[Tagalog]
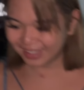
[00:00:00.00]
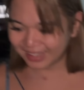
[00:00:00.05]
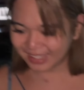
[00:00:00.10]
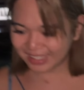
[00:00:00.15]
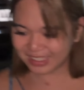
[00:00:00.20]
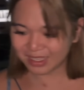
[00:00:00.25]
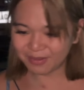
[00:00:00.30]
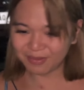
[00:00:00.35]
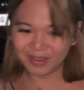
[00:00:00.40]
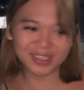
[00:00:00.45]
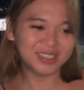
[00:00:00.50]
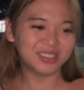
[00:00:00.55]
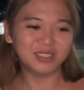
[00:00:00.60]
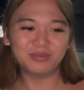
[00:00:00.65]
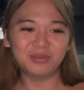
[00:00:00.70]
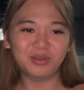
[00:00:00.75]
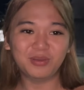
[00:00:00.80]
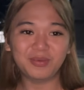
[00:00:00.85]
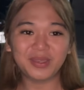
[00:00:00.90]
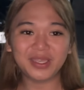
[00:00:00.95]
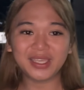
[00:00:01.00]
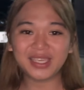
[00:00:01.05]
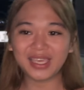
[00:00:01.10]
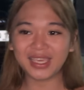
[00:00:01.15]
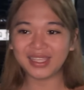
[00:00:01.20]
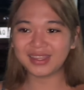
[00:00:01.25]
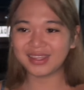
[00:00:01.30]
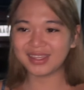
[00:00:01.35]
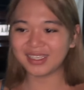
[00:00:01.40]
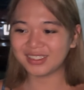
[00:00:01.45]
Tapos imagine mo, may
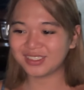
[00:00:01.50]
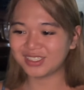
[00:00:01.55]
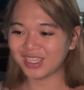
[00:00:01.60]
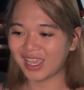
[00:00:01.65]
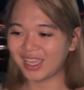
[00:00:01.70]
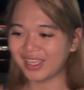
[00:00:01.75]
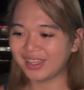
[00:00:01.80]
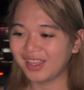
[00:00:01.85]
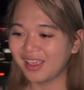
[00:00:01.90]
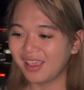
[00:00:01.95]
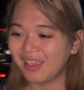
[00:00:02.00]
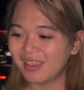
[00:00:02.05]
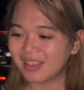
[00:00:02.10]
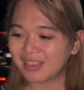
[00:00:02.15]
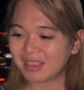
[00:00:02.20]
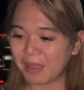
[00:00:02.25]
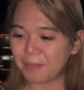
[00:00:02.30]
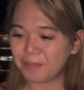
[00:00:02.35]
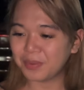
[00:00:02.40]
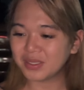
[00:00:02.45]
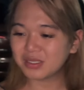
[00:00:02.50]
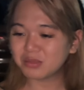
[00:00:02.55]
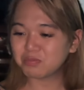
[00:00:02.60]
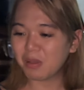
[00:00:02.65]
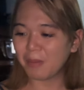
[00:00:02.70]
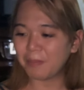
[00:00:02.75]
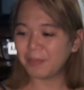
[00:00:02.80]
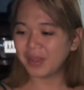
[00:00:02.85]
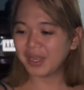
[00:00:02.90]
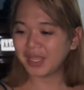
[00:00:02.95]
gate na dyan. Tapos
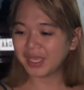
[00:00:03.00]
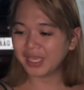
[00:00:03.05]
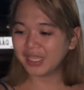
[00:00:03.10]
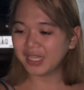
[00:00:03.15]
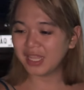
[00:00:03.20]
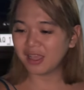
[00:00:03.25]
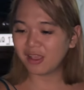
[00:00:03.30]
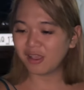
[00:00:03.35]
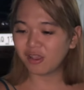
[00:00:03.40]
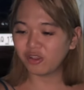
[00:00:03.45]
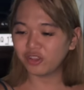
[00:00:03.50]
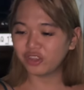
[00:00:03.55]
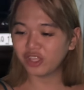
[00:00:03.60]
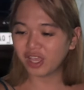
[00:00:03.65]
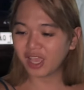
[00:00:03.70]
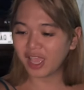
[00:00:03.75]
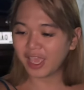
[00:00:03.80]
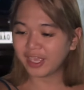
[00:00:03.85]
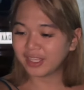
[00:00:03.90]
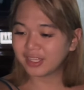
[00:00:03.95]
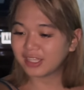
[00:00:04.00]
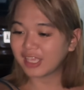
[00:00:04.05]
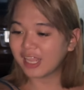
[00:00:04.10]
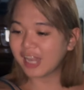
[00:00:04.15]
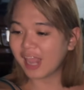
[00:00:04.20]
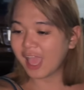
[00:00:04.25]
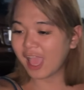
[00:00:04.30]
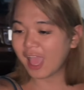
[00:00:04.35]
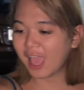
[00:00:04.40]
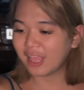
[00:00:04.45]
papalagay lang ako ng kahit
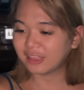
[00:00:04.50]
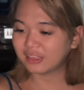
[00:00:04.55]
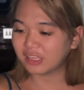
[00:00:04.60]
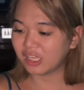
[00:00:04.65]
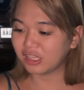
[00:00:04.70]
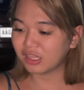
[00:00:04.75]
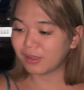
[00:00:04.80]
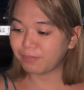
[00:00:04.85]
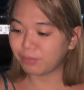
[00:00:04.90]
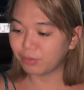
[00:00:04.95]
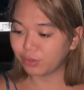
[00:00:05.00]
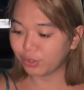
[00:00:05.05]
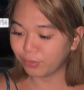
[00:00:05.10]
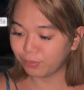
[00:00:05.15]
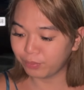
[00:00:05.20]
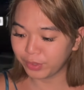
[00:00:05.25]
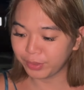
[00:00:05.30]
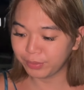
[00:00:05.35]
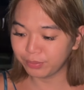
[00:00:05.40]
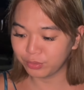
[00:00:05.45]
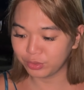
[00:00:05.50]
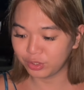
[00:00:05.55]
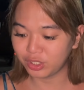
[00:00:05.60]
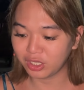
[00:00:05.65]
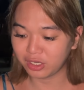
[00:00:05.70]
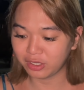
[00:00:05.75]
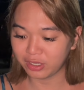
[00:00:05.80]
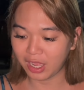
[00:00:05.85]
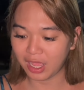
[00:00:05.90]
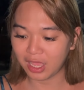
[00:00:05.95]
kalahati na puro Bermuda
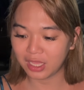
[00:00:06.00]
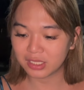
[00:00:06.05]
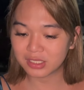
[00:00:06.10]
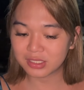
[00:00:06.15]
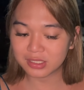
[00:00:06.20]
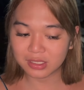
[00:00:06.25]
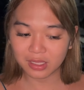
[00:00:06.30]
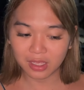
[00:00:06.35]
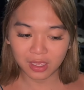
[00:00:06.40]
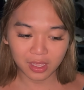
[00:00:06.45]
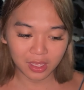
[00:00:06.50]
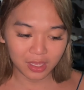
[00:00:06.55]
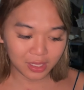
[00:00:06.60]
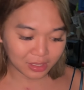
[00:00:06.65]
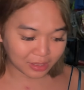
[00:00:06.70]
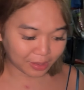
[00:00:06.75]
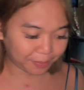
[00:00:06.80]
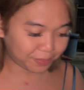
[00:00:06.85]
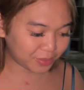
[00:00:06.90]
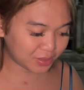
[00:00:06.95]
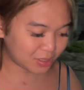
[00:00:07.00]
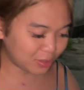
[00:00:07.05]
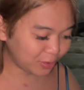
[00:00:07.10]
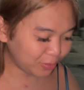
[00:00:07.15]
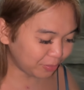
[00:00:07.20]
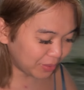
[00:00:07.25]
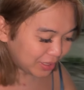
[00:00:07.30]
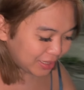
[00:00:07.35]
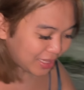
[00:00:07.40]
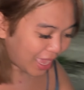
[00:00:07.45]
grass. Tapos yung
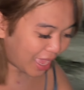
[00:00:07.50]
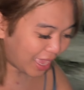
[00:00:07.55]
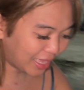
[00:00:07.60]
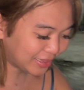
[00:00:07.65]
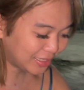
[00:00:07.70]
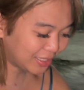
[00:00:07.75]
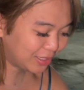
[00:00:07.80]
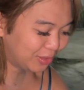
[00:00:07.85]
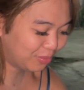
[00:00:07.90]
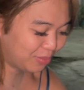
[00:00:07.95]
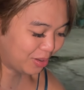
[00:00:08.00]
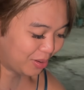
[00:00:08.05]
may daanan, yung